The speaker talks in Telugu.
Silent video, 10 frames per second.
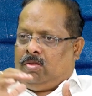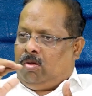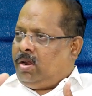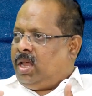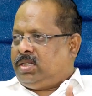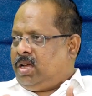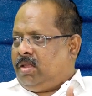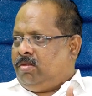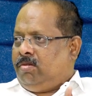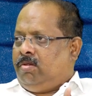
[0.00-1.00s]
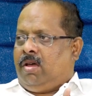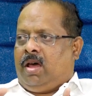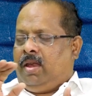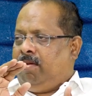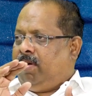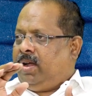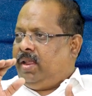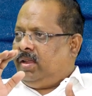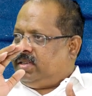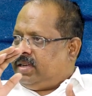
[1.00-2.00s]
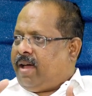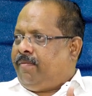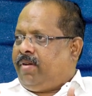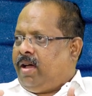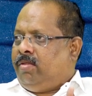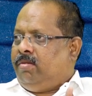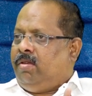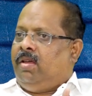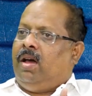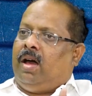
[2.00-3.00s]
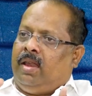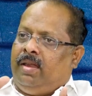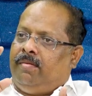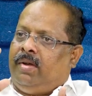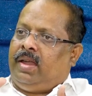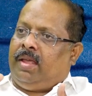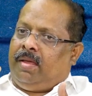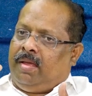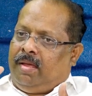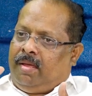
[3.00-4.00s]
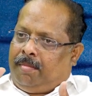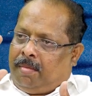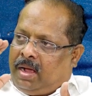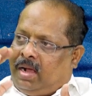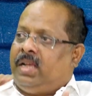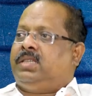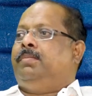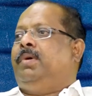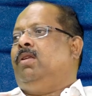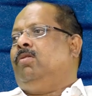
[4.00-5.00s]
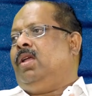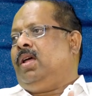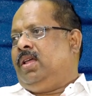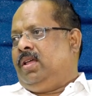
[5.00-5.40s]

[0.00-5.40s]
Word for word: దొర్రాజ్ కాదు ఆలివ్ అంటే స్టాఫ్ కాదు ఆలివ్ అంటే మా కస్టమర్లు కూడా